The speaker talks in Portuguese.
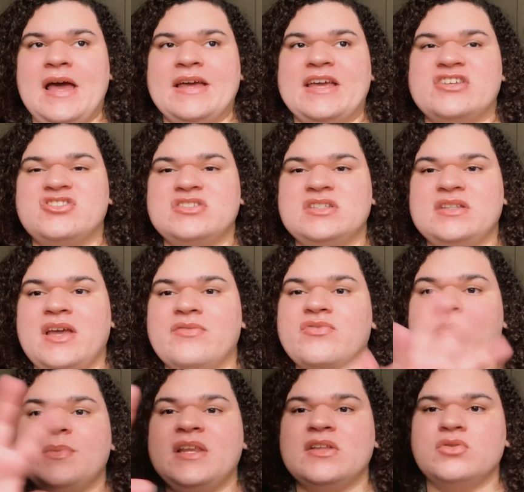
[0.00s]
que a gente tem a
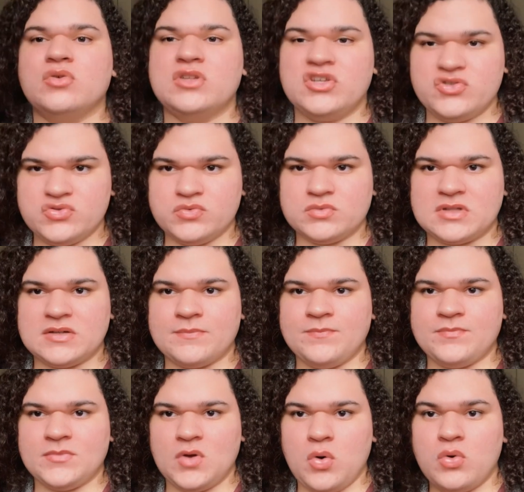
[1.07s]
família toda junta
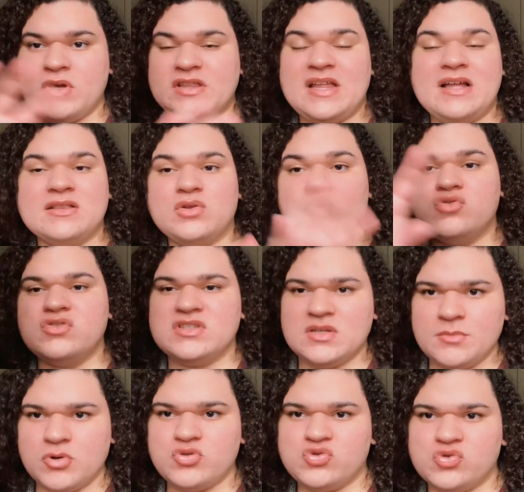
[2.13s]
ou que tá todos os
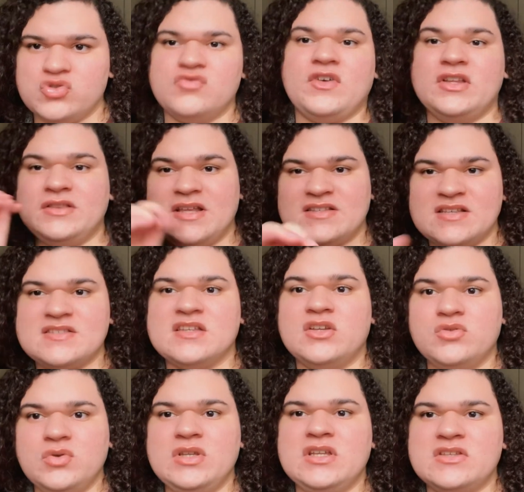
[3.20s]
irmãos juntos, feito nessa
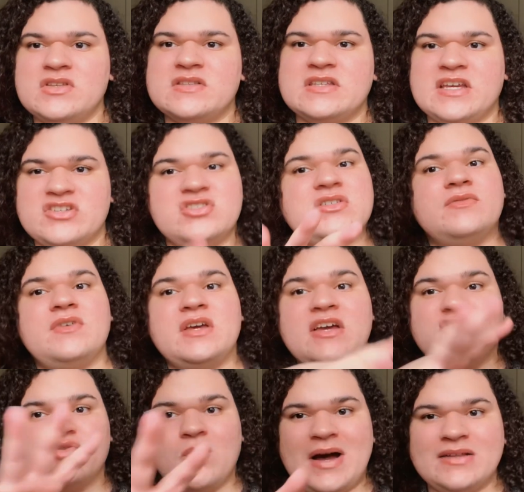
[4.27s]
cena do início, assim, que a gente vê
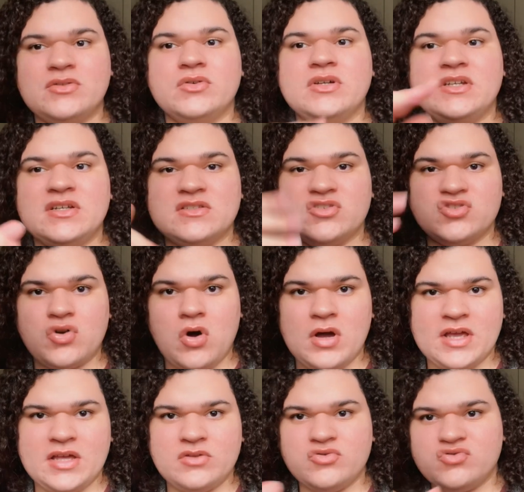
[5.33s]
as quatro crianças
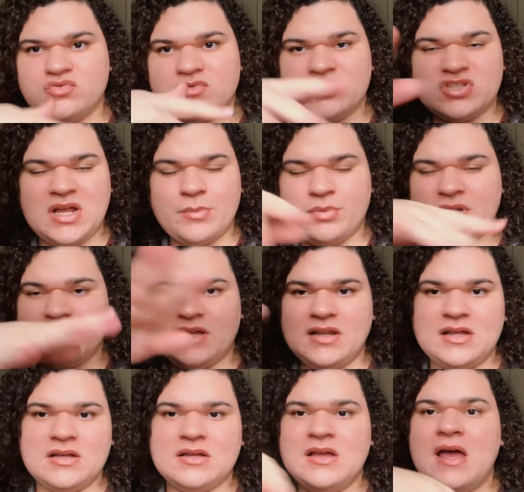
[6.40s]
correndo juntas lá por
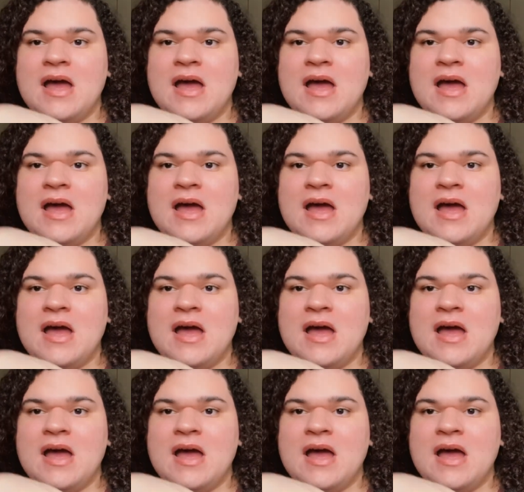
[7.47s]
aquela,